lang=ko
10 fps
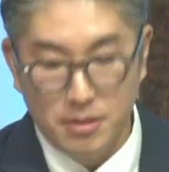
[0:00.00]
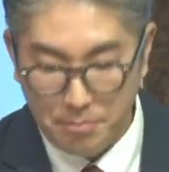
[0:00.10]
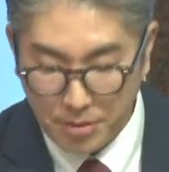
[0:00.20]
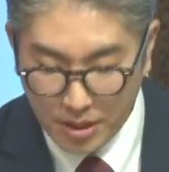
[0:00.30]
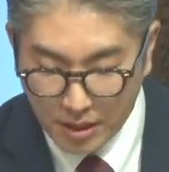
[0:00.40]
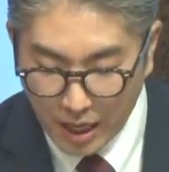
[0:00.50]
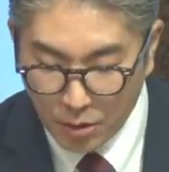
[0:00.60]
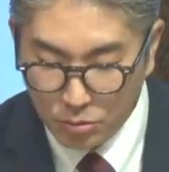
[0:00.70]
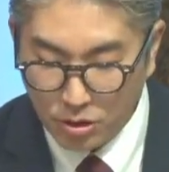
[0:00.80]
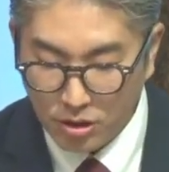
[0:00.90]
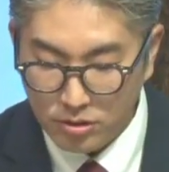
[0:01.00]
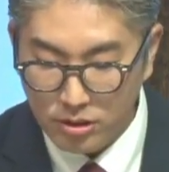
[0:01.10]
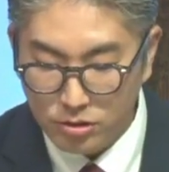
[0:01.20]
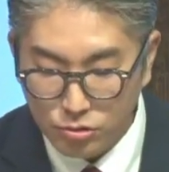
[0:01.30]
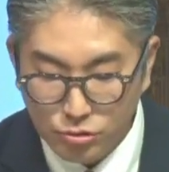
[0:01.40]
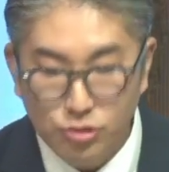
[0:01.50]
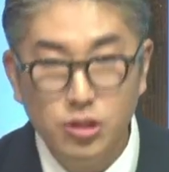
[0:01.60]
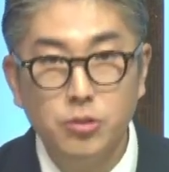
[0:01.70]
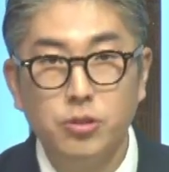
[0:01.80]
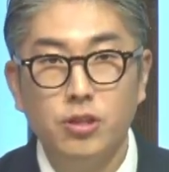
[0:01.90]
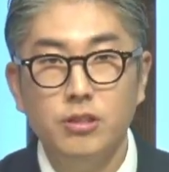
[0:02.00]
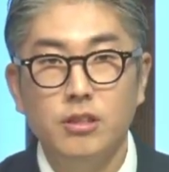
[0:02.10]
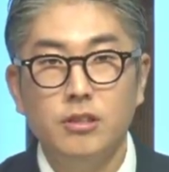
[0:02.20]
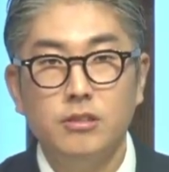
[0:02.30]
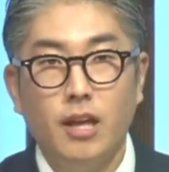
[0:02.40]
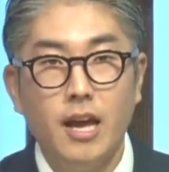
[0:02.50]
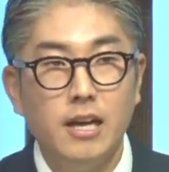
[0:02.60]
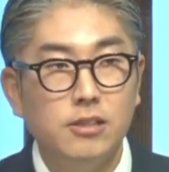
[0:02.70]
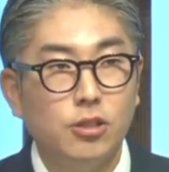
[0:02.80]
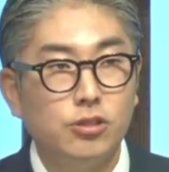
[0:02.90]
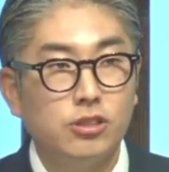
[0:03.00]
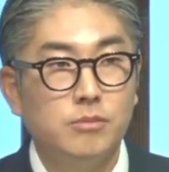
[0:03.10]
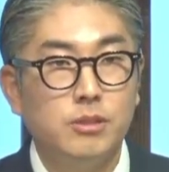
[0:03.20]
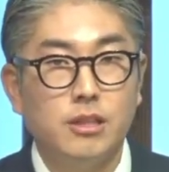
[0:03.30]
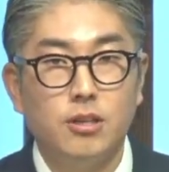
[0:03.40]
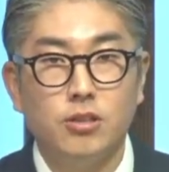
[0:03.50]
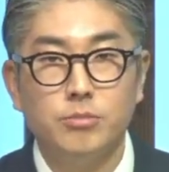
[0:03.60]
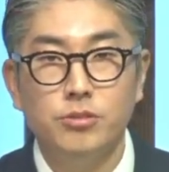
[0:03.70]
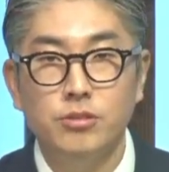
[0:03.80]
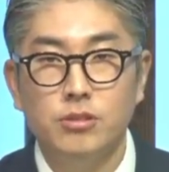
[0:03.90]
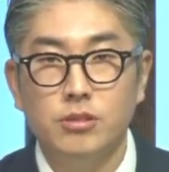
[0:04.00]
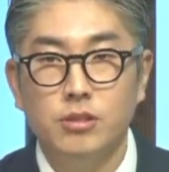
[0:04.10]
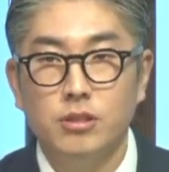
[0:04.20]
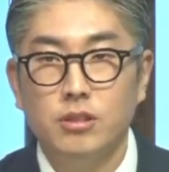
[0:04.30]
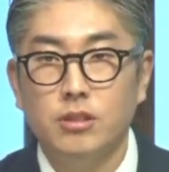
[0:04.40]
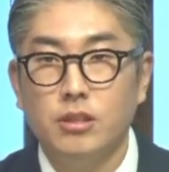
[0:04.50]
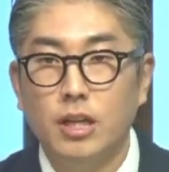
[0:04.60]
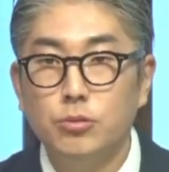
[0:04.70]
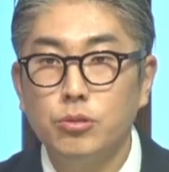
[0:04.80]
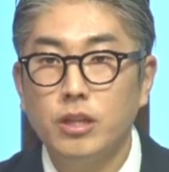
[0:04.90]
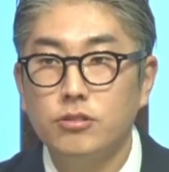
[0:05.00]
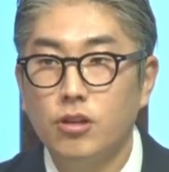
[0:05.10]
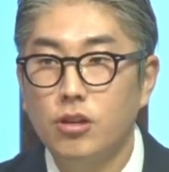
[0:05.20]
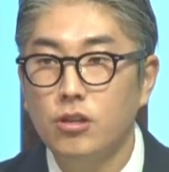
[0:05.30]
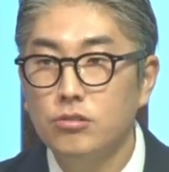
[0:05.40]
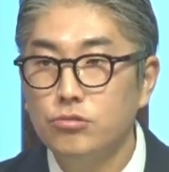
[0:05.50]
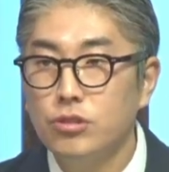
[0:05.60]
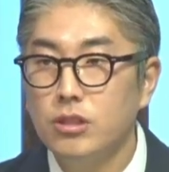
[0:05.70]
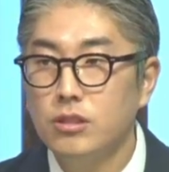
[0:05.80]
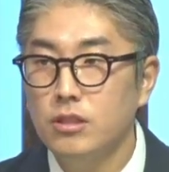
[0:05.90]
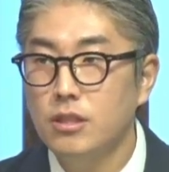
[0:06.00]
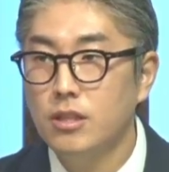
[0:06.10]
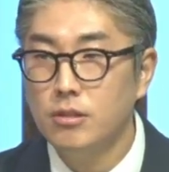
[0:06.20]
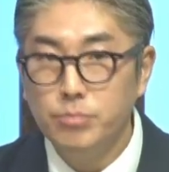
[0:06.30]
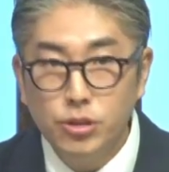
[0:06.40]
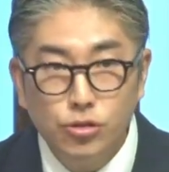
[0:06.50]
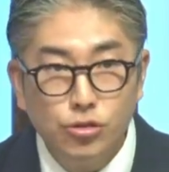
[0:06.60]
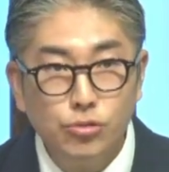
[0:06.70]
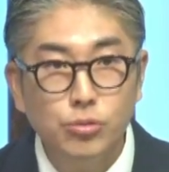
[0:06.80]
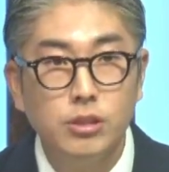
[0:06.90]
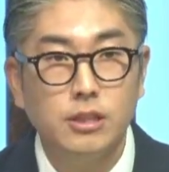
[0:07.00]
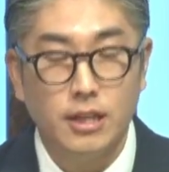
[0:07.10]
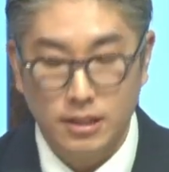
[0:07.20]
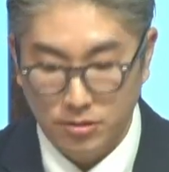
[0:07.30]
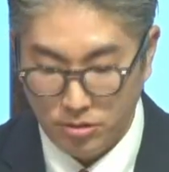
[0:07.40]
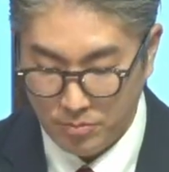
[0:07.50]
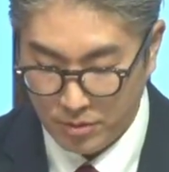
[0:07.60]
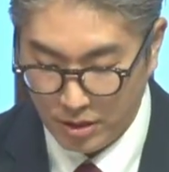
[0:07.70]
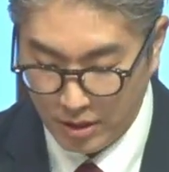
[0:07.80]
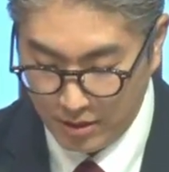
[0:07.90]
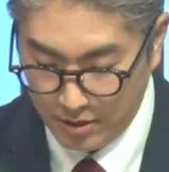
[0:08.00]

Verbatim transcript: 비가 오던 눈이 오던 태양은 어떻습니까, 여러분? 계속해서 우리를 비추고 있다라는 것입니다.